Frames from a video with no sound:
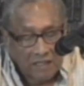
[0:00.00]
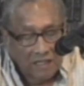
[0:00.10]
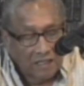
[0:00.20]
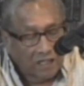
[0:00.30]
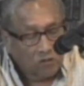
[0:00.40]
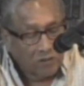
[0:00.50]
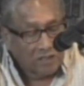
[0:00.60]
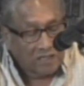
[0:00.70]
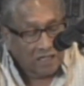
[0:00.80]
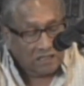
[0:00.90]
que la
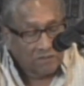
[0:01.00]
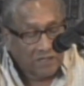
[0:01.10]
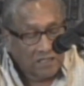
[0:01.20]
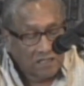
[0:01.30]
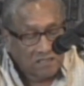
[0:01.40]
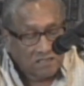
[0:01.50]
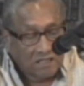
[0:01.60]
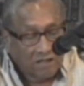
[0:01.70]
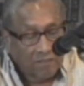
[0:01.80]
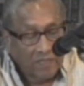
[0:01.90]
actual Carta Magna
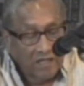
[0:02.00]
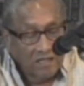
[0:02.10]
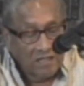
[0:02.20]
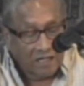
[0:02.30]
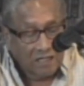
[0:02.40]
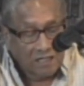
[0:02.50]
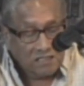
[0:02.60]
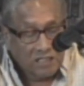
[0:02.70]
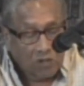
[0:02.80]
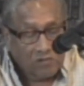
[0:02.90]
les da ya que
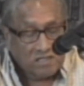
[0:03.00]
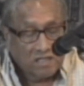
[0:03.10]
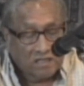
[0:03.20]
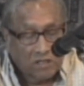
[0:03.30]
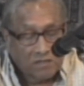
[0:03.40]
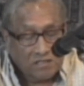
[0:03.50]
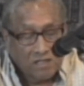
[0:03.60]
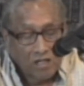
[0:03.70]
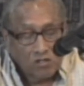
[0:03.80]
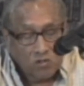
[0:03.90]
las lenguas
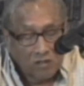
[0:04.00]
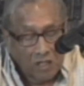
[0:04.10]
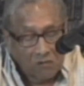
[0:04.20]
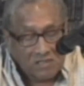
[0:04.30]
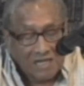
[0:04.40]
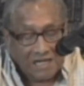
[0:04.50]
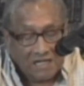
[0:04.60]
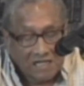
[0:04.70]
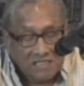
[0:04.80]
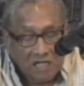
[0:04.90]
nativas son lenguas
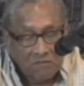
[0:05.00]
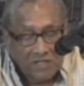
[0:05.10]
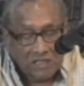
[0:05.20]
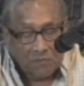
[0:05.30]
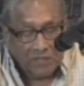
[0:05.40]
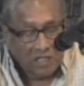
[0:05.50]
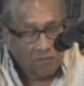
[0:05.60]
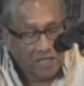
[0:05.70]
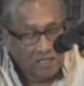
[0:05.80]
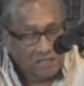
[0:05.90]
raizalmente
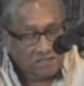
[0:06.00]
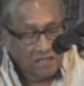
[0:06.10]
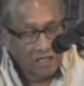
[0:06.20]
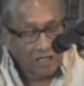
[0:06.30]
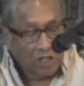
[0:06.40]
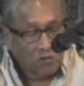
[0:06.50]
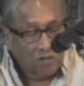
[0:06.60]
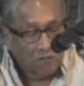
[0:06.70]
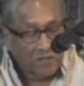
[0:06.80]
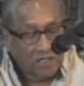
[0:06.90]
panameñas que
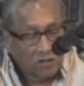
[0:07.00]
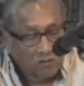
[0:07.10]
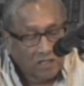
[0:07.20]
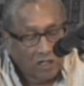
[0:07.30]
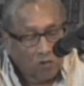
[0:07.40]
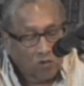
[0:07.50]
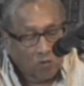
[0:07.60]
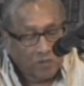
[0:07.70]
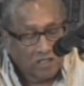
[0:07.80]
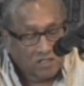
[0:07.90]
no han venido de la
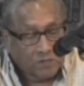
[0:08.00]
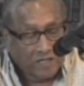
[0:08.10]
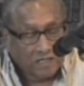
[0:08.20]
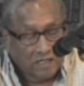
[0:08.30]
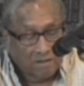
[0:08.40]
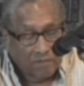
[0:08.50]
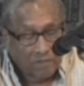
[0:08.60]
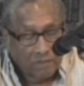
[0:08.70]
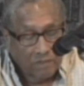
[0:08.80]
Europa de España.